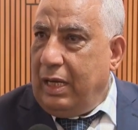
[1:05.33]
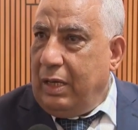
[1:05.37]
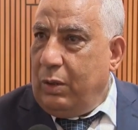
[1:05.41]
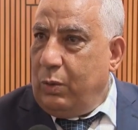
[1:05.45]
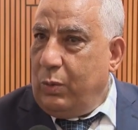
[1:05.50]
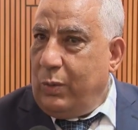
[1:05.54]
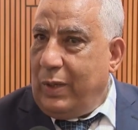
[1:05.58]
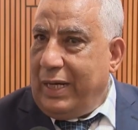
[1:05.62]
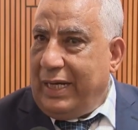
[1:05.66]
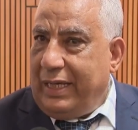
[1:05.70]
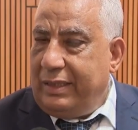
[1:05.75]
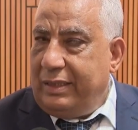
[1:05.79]

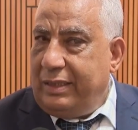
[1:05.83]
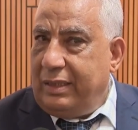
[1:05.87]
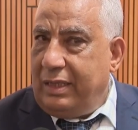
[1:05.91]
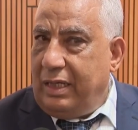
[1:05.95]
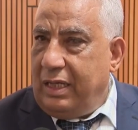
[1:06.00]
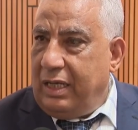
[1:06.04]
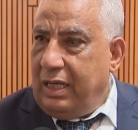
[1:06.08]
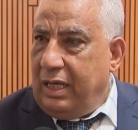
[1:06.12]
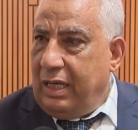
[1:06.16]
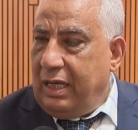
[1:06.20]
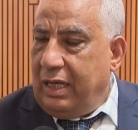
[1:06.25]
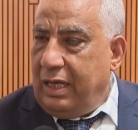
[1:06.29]
لواحد
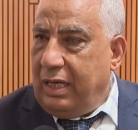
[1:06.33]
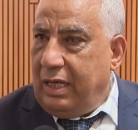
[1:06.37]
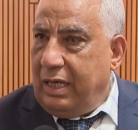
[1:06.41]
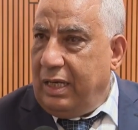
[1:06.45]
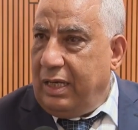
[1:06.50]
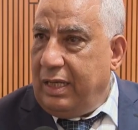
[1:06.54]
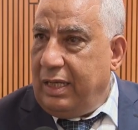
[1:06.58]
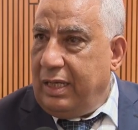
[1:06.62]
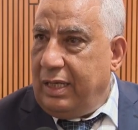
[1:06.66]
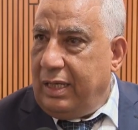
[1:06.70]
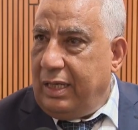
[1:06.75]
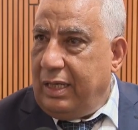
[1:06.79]

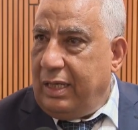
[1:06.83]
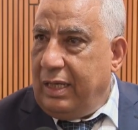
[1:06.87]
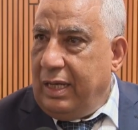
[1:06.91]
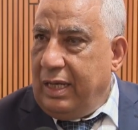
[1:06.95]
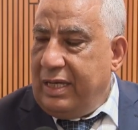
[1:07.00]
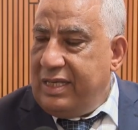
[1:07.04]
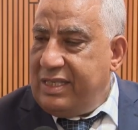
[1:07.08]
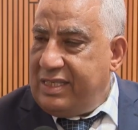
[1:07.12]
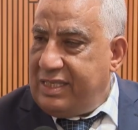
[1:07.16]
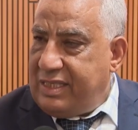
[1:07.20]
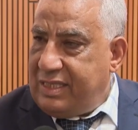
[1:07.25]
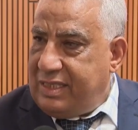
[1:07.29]

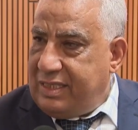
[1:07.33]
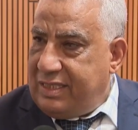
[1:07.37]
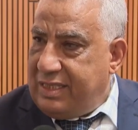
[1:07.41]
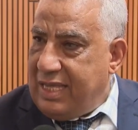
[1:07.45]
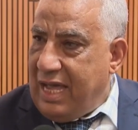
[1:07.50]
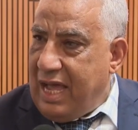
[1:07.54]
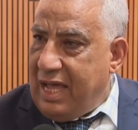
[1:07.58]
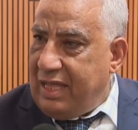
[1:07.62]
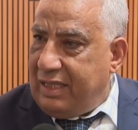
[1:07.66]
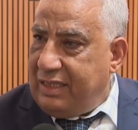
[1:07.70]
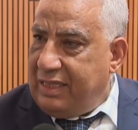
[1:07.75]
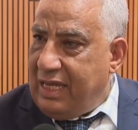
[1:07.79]

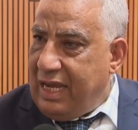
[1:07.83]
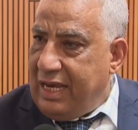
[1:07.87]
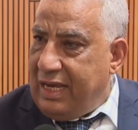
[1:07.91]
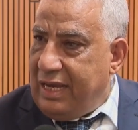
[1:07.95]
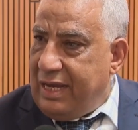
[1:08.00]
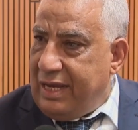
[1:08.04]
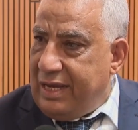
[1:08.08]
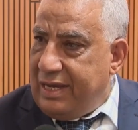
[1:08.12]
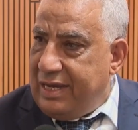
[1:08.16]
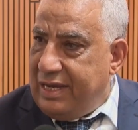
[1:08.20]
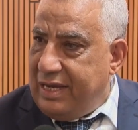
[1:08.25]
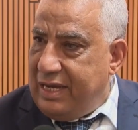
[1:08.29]
الستة
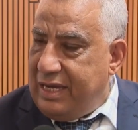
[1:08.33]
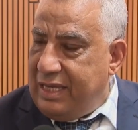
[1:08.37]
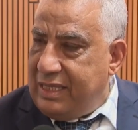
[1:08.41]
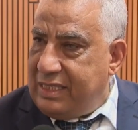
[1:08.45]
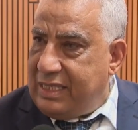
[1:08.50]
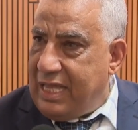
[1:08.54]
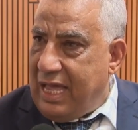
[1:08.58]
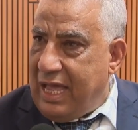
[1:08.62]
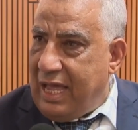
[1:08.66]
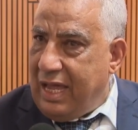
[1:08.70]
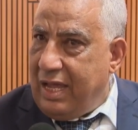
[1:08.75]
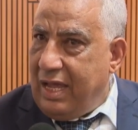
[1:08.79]
ديال
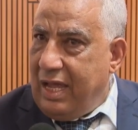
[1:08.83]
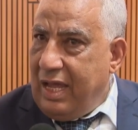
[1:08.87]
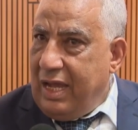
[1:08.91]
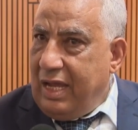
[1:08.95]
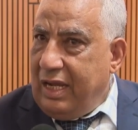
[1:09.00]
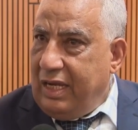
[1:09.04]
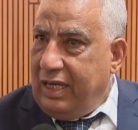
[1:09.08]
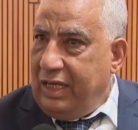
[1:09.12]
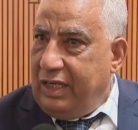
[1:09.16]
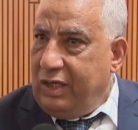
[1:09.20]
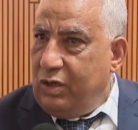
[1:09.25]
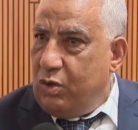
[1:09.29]
النساء
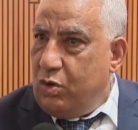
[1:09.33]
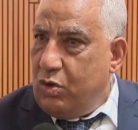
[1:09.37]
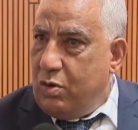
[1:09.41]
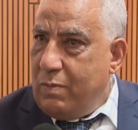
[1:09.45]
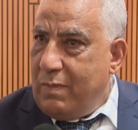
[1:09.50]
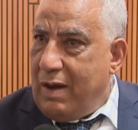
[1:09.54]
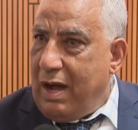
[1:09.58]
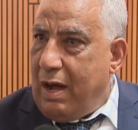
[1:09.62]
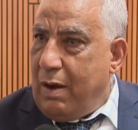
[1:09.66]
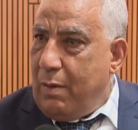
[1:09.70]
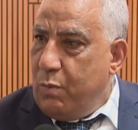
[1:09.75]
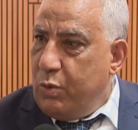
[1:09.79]
اللي
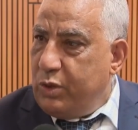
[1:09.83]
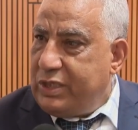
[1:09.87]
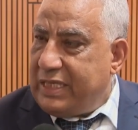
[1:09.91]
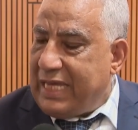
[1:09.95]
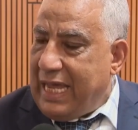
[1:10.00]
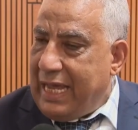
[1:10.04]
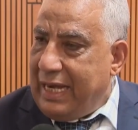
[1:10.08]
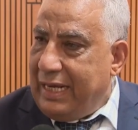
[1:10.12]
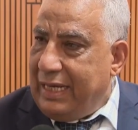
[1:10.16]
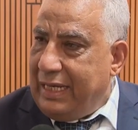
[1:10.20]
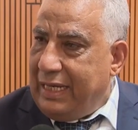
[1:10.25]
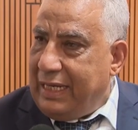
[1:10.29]
هما
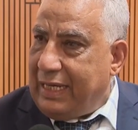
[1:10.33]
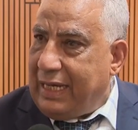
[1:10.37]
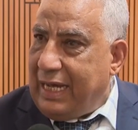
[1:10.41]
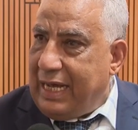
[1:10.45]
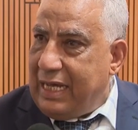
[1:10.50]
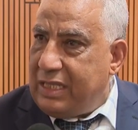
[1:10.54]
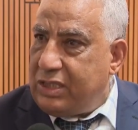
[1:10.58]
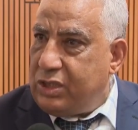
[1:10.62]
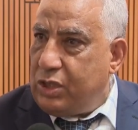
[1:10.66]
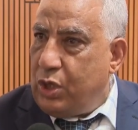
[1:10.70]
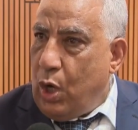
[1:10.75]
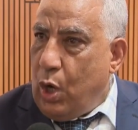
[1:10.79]

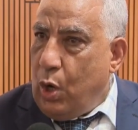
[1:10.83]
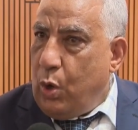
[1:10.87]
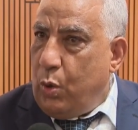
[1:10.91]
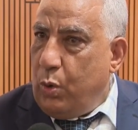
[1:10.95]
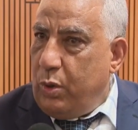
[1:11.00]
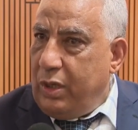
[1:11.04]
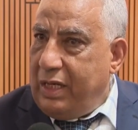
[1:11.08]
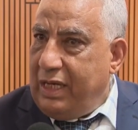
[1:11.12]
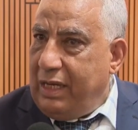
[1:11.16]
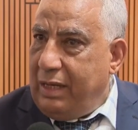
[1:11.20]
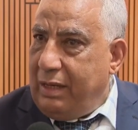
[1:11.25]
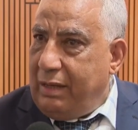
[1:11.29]
متألقات
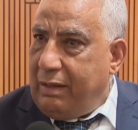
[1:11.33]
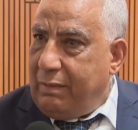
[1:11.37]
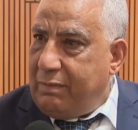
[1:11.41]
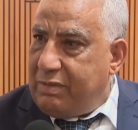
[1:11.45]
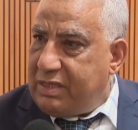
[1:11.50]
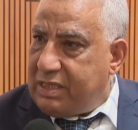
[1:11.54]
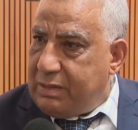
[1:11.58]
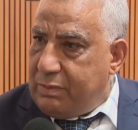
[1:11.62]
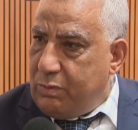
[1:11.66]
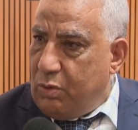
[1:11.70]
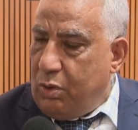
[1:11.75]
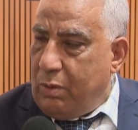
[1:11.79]
واللي
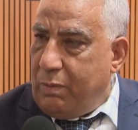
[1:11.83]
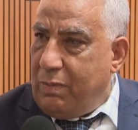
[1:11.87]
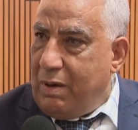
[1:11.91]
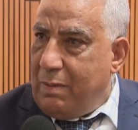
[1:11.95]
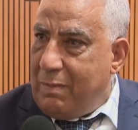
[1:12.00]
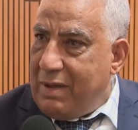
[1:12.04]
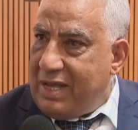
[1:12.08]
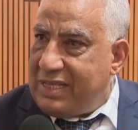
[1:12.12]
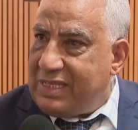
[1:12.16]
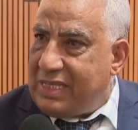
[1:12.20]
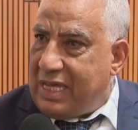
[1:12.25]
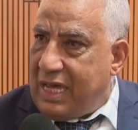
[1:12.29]
بصموا
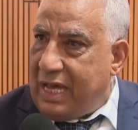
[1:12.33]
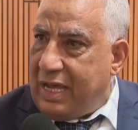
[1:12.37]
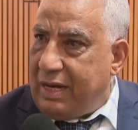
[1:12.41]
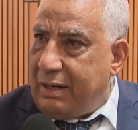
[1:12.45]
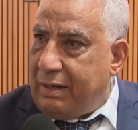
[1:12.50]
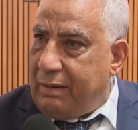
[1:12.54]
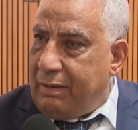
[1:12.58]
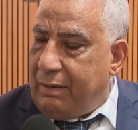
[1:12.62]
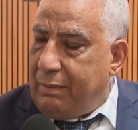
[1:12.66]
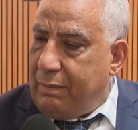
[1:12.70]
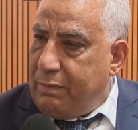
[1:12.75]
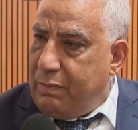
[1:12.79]

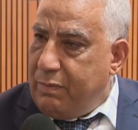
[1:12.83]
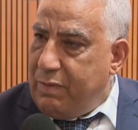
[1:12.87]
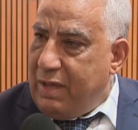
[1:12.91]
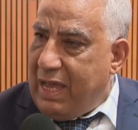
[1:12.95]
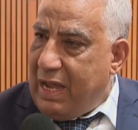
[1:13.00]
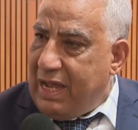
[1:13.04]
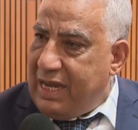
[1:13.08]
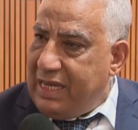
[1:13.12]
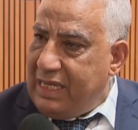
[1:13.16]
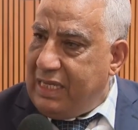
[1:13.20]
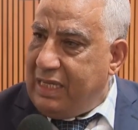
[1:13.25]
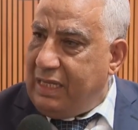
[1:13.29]
بالمسار
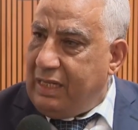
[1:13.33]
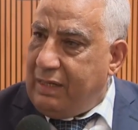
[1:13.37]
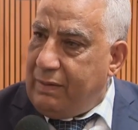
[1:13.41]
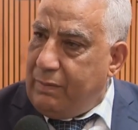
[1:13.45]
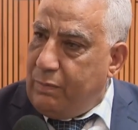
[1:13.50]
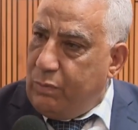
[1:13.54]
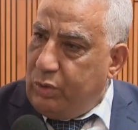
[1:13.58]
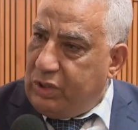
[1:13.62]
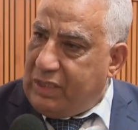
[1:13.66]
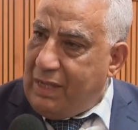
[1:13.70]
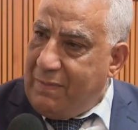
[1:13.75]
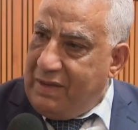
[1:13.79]
مهني
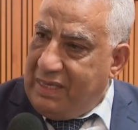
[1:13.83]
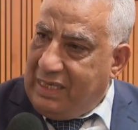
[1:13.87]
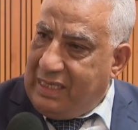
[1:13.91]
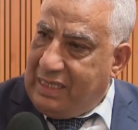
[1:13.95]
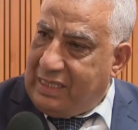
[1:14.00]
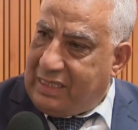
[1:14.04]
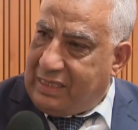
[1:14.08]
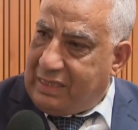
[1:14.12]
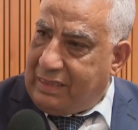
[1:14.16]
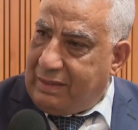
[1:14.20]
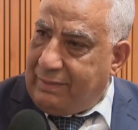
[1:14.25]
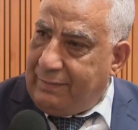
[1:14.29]

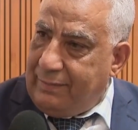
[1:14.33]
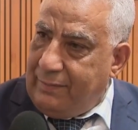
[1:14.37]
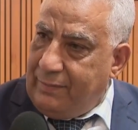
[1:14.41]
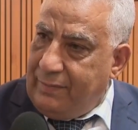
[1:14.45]
متميز